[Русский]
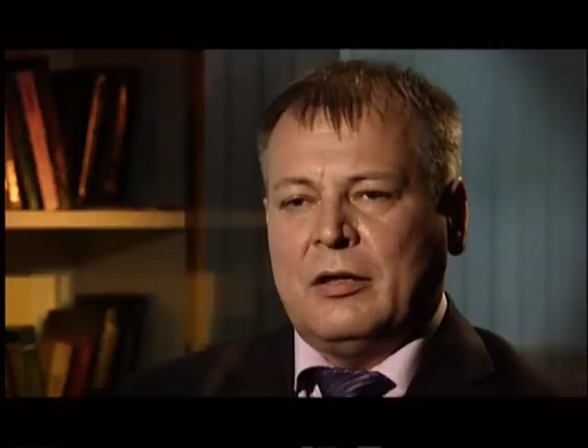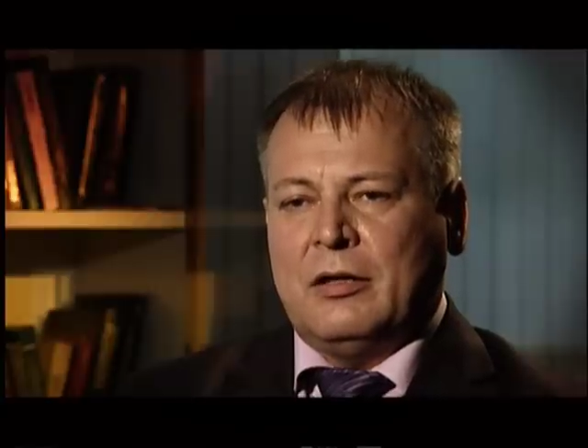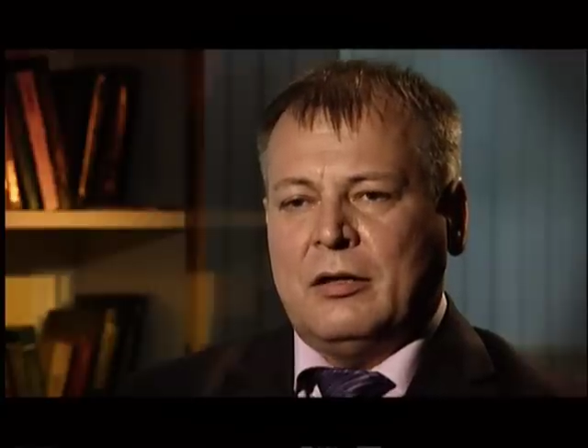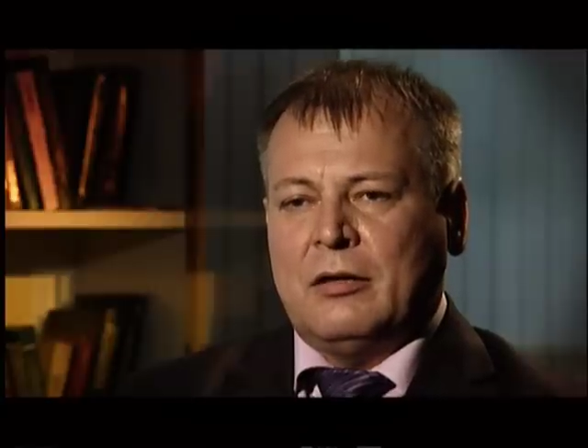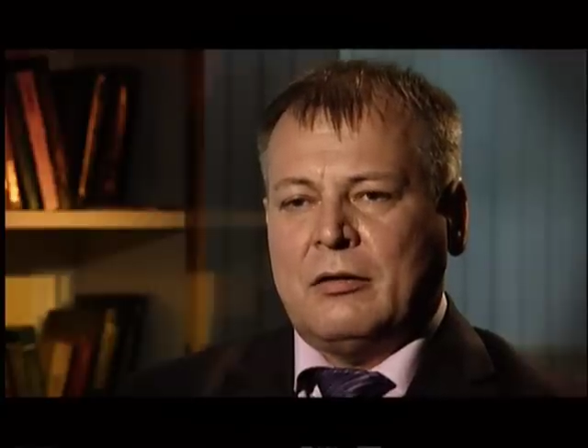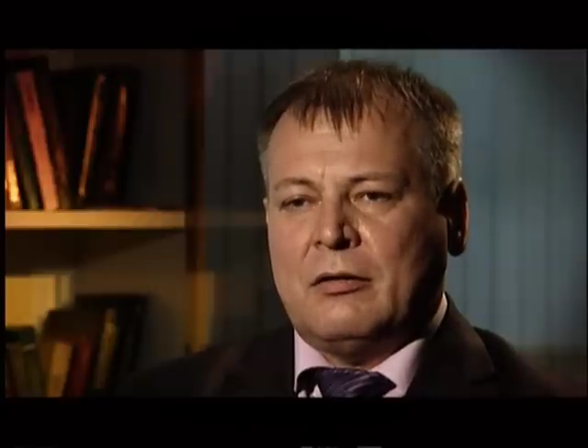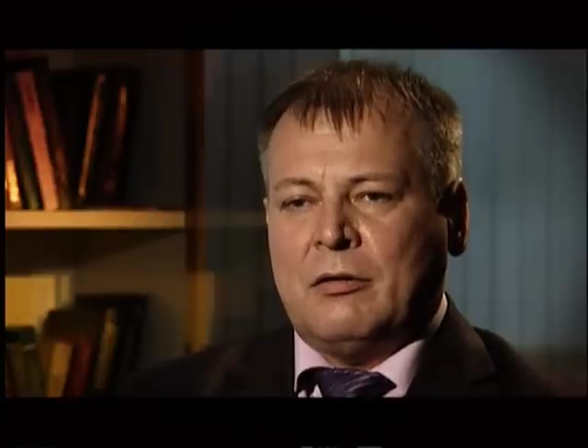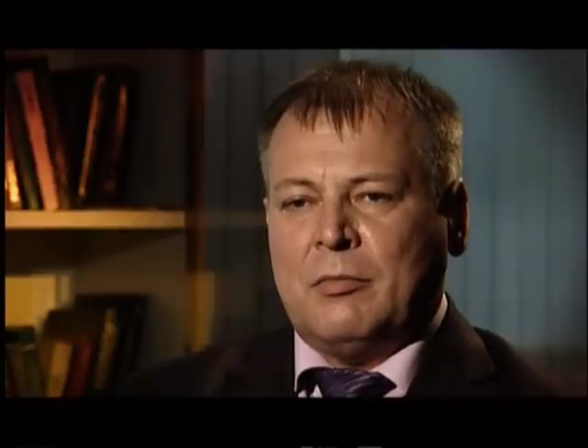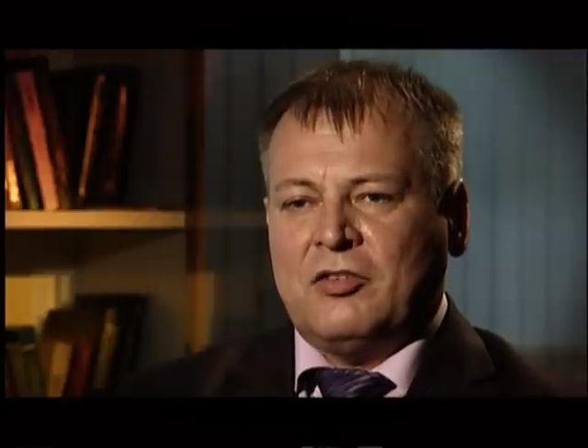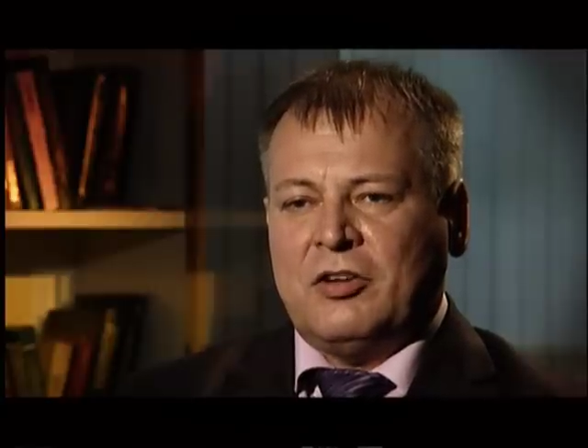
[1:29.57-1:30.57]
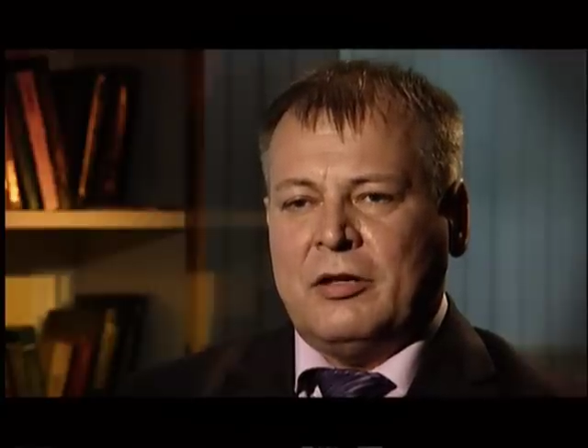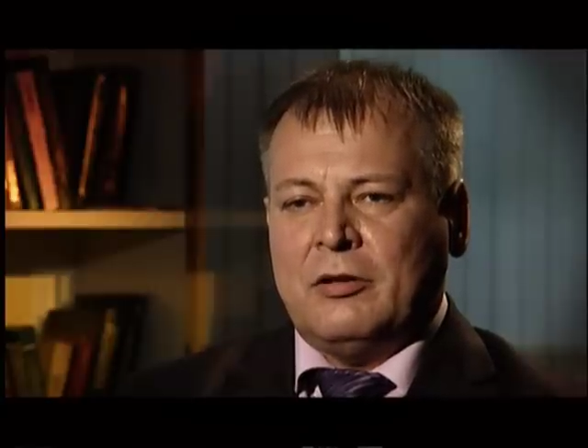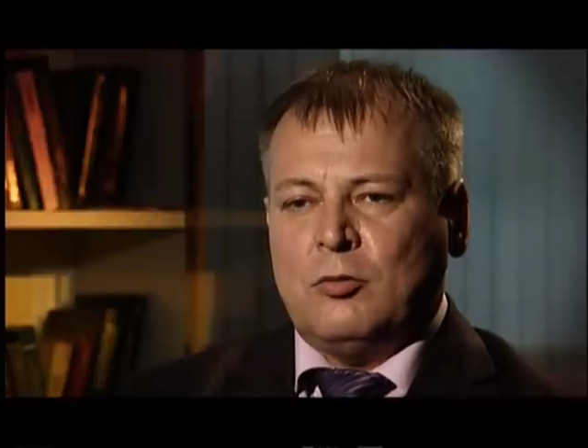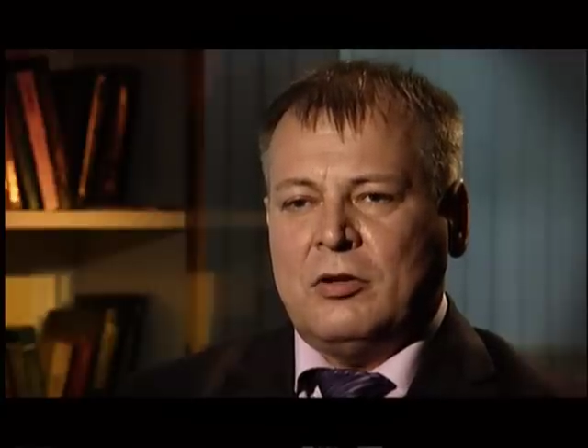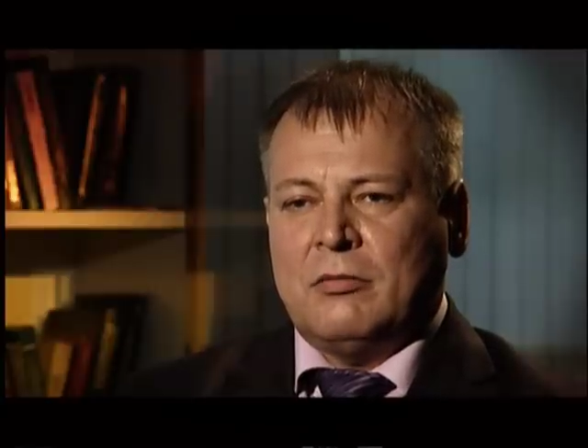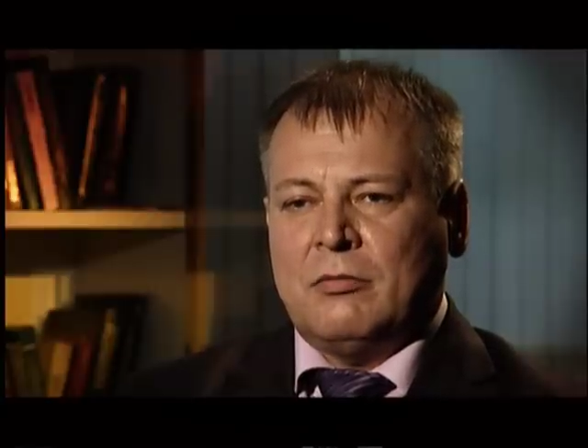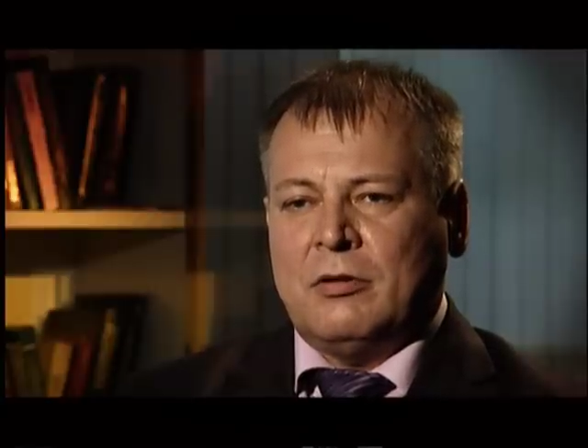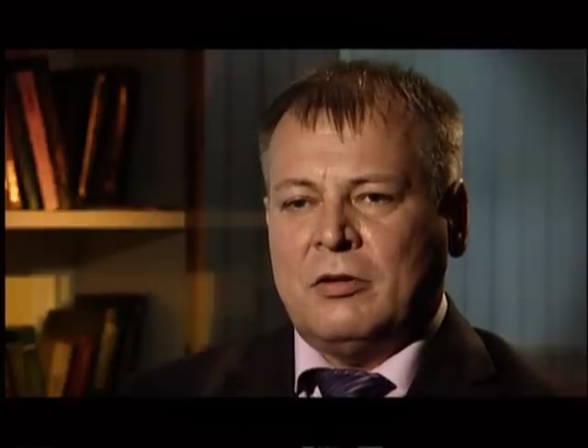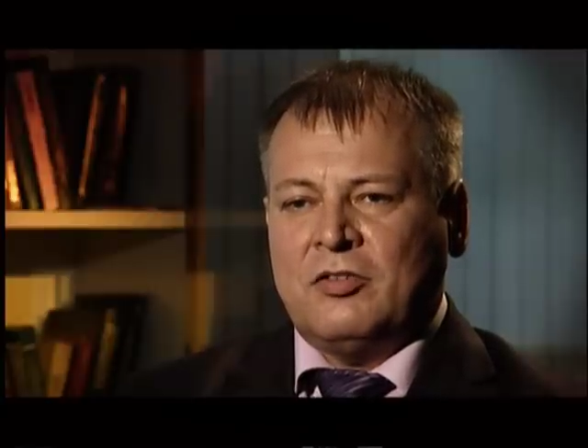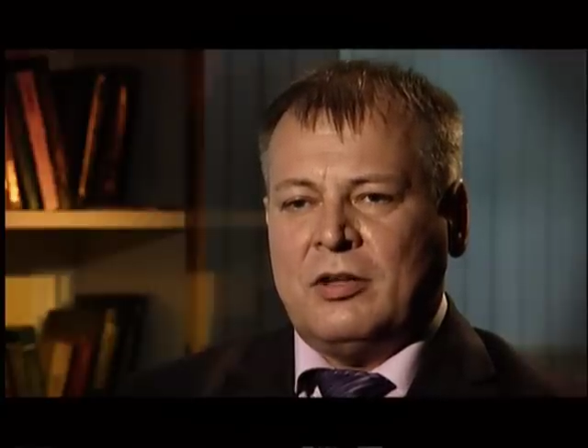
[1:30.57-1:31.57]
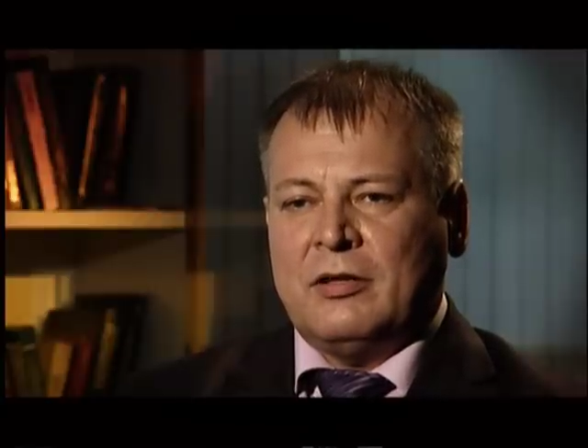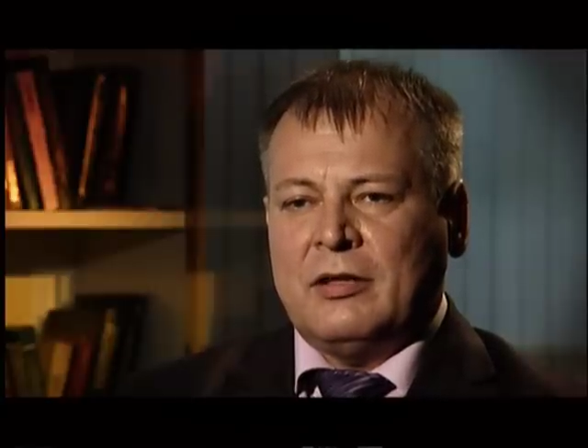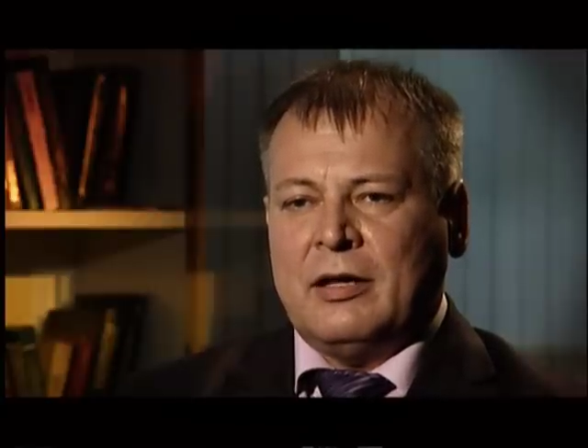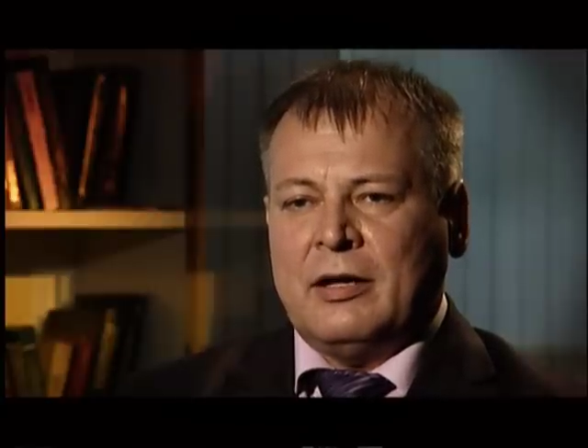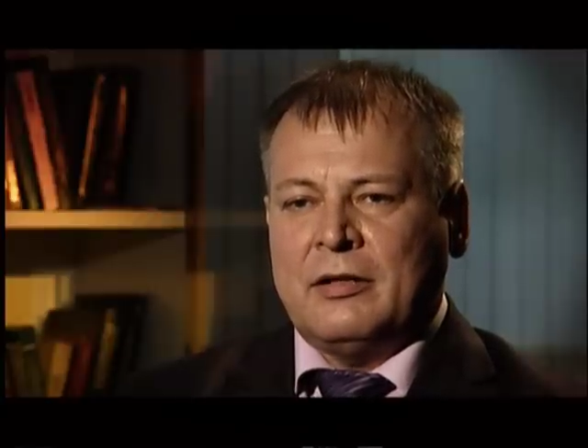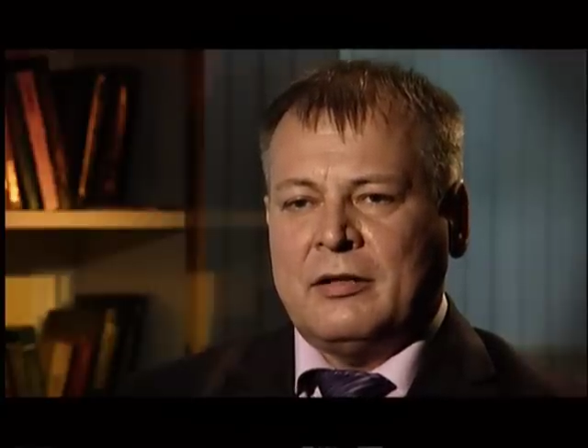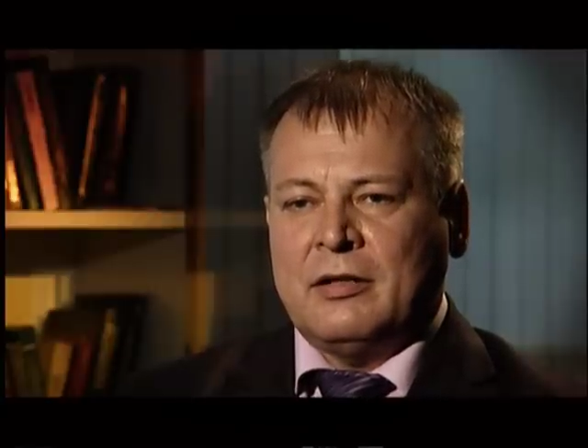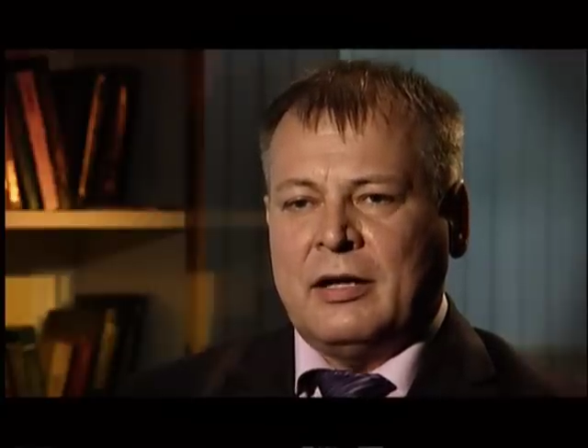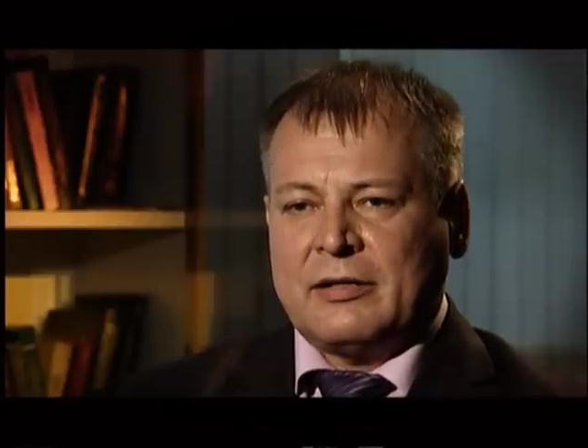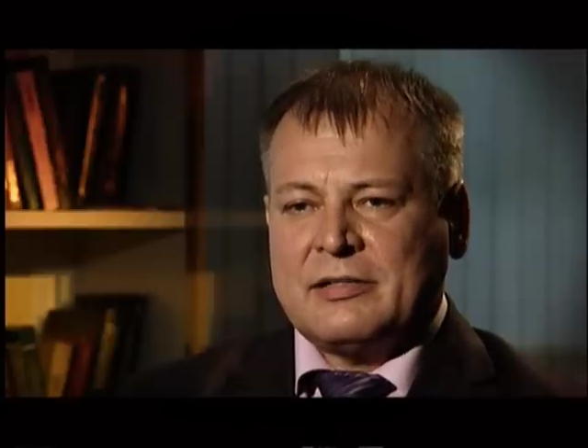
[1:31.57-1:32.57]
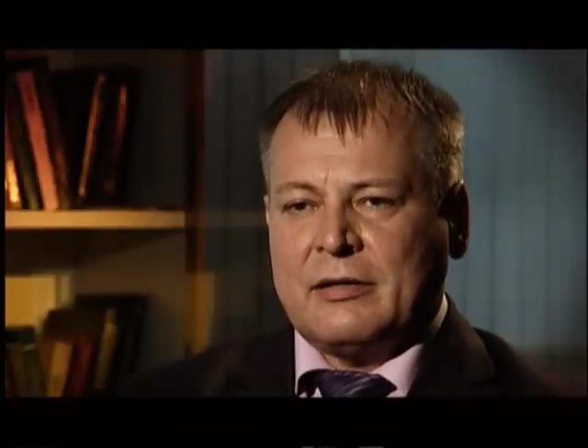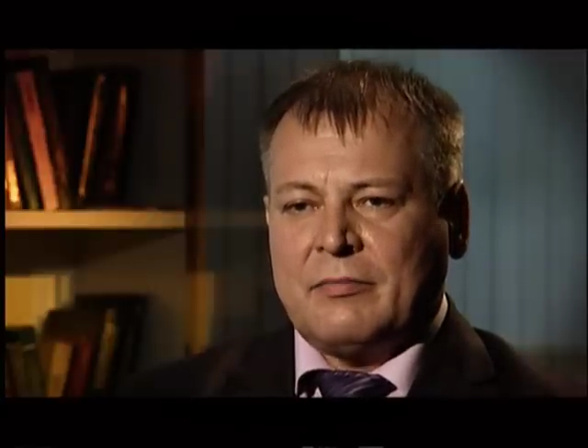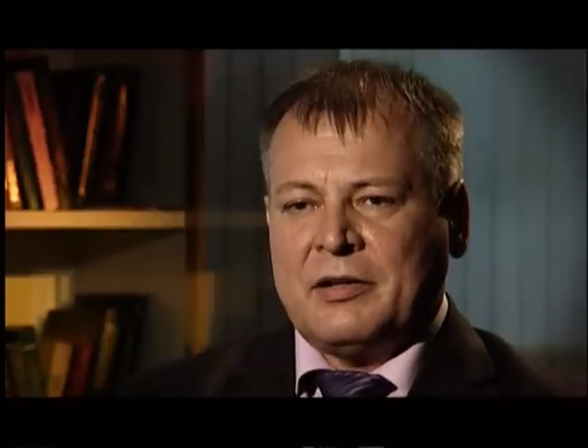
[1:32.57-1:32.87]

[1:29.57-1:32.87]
И э, большая роль лежала на арьергарде.